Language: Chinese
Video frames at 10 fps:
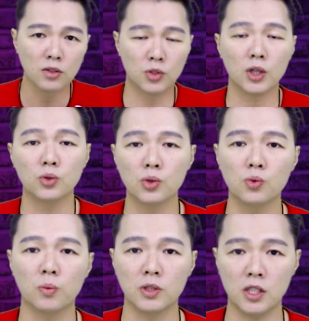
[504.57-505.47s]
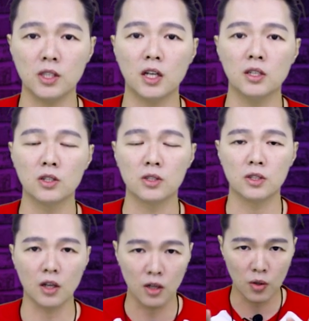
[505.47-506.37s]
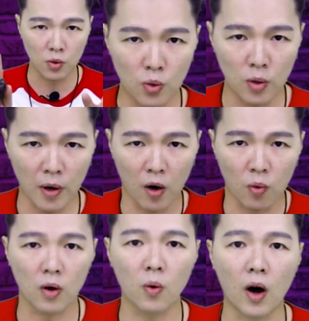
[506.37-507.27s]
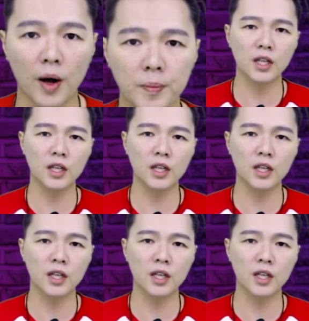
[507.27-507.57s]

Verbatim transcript: 这个就是我们今天认识的约炮文化。